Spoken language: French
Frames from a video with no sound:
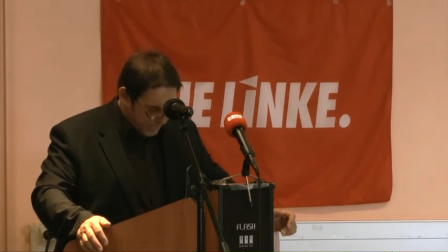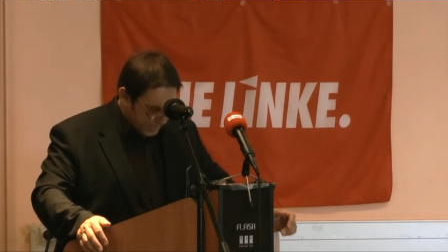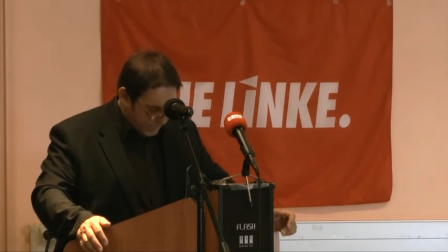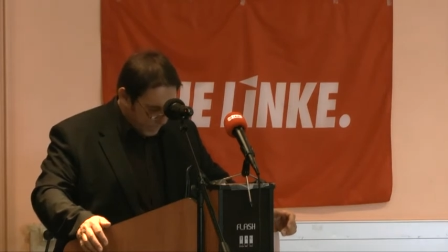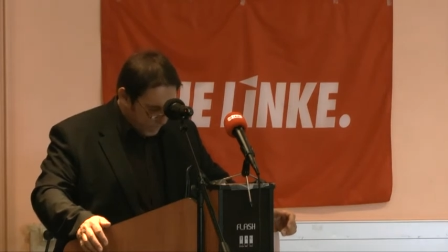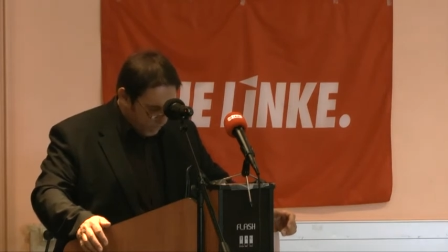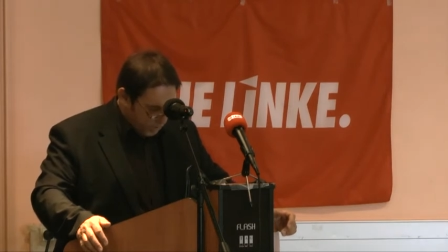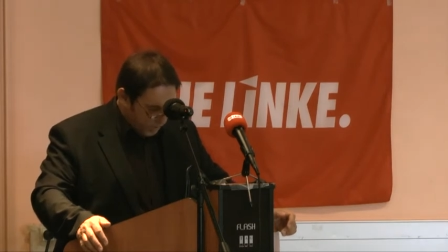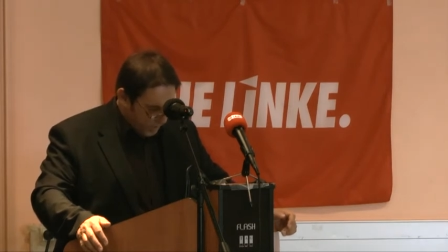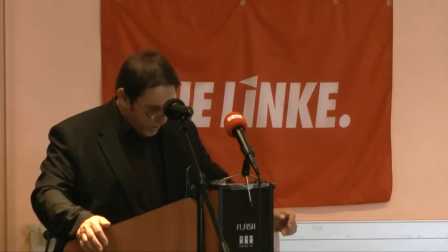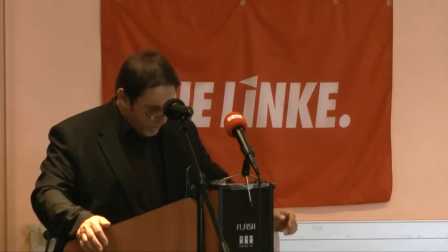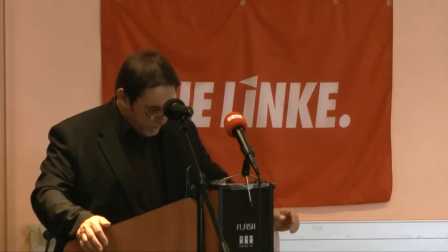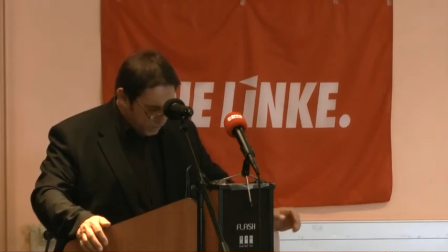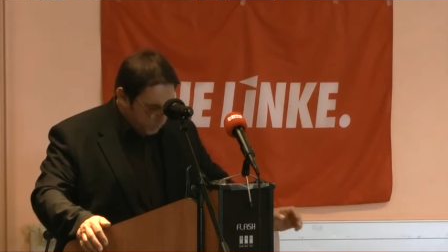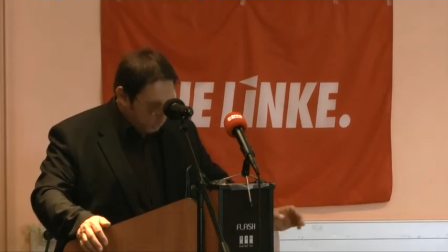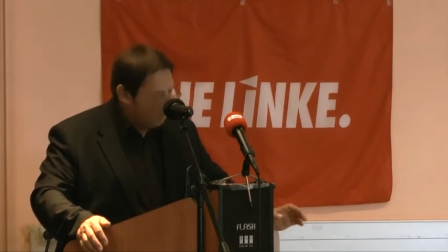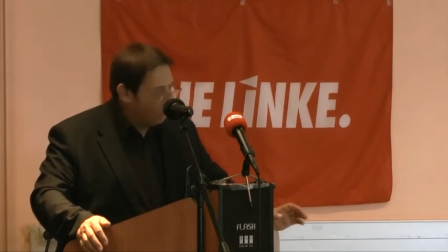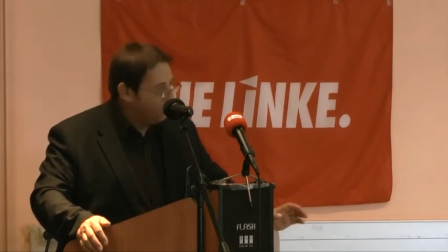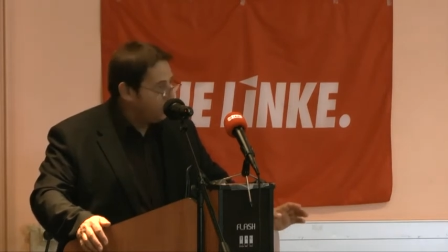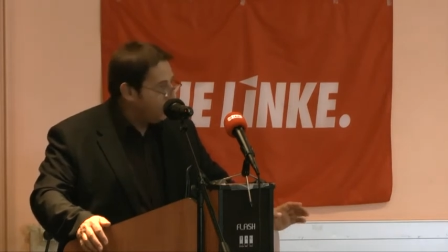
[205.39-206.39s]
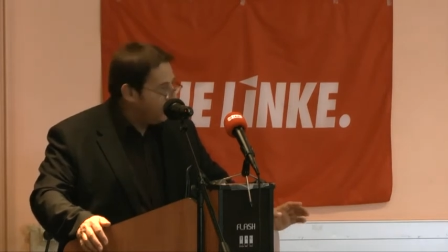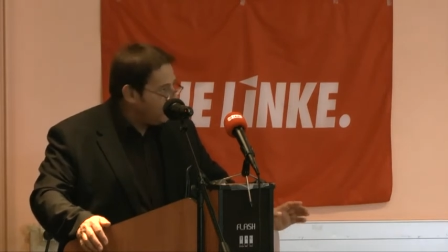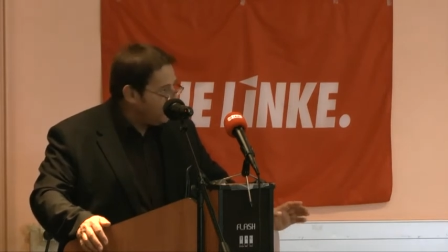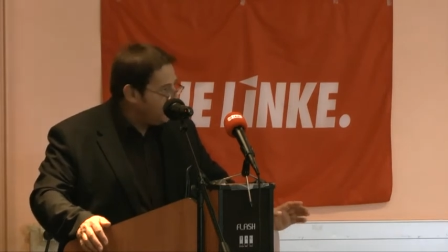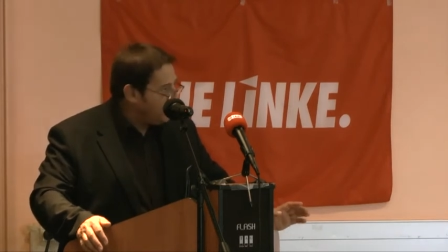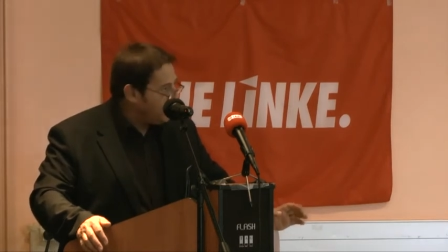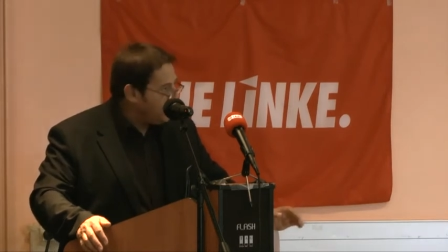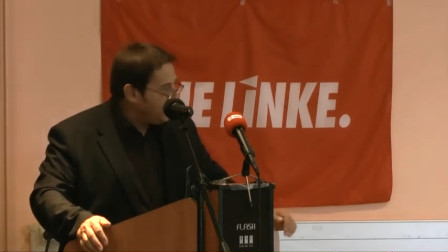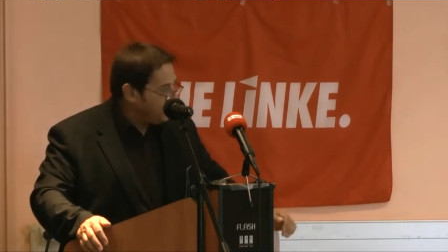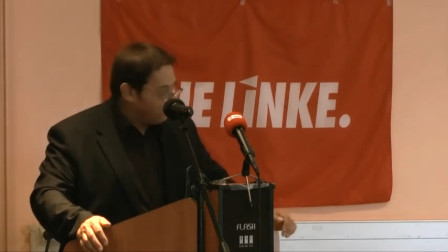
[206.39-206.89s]
Il ne reste que
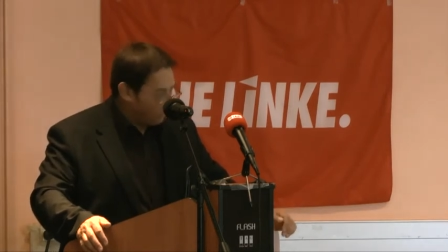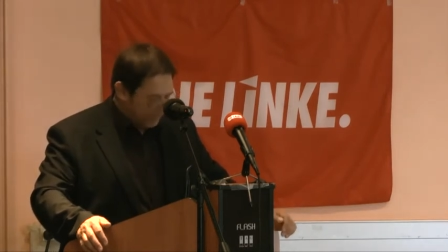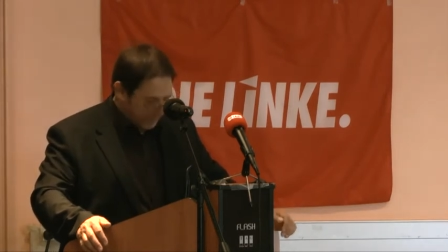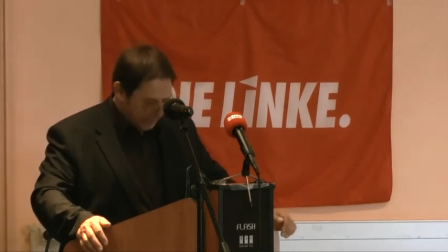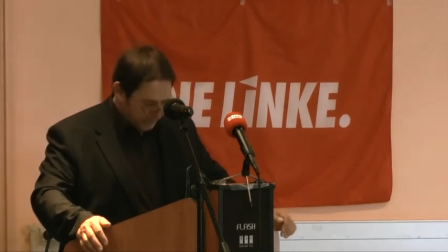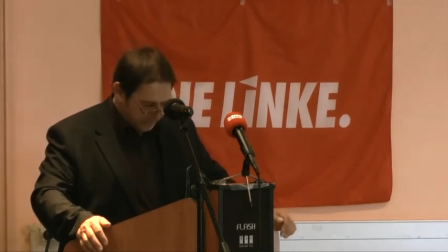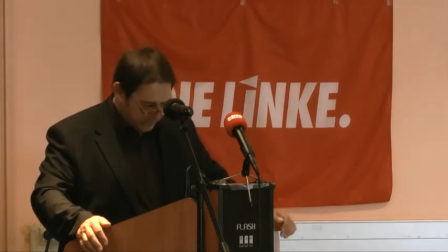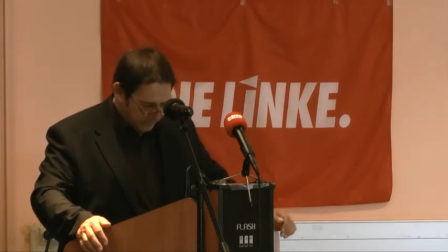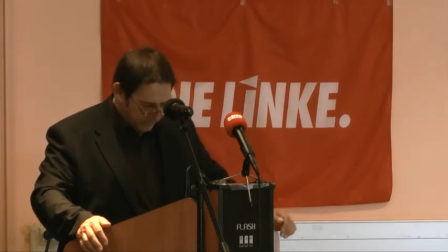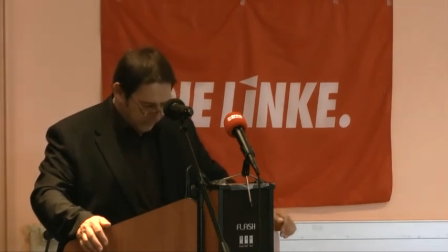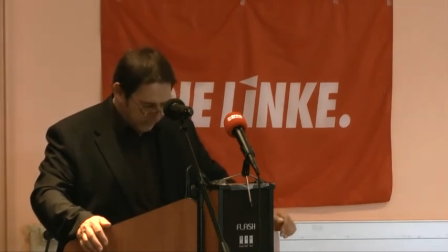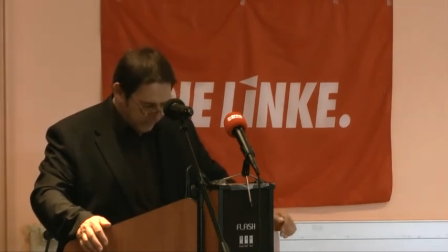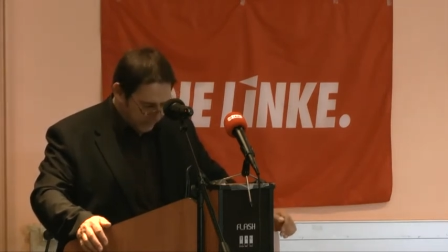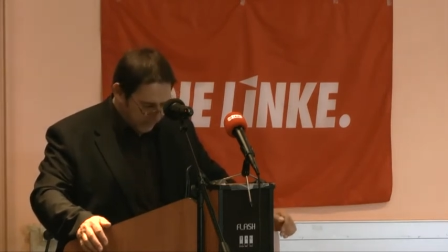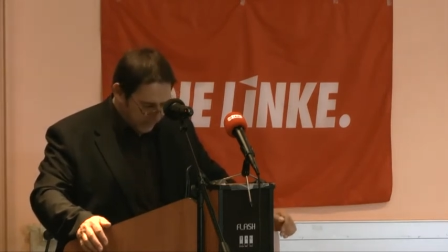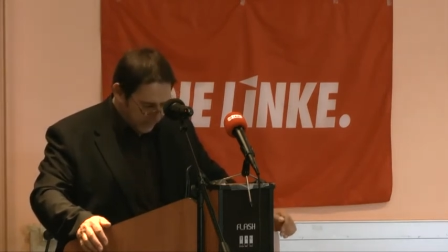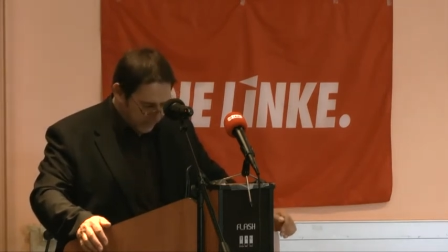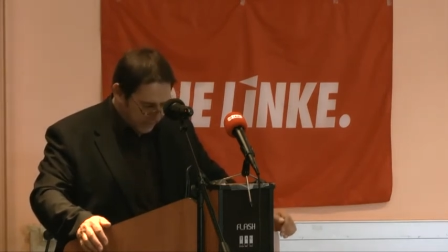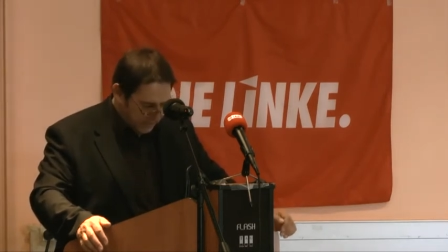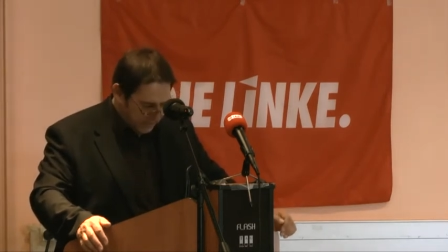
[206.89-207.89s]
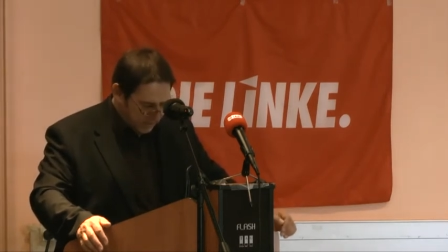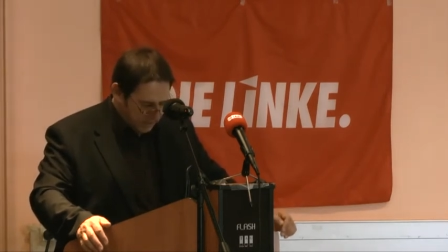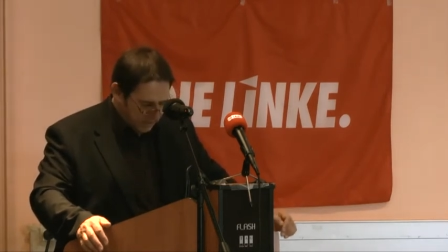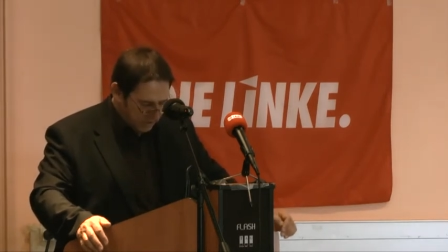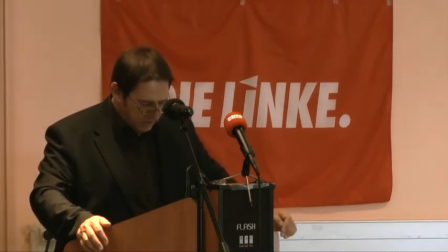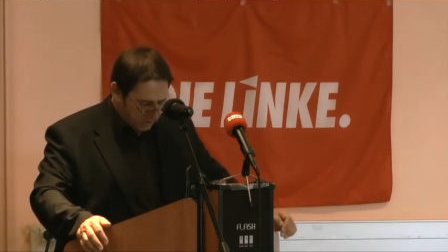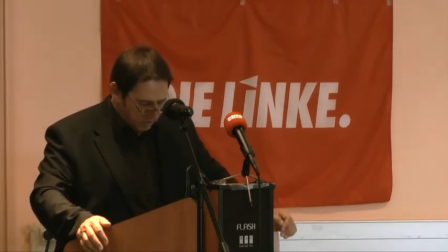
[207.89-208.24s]
deux usines en activité,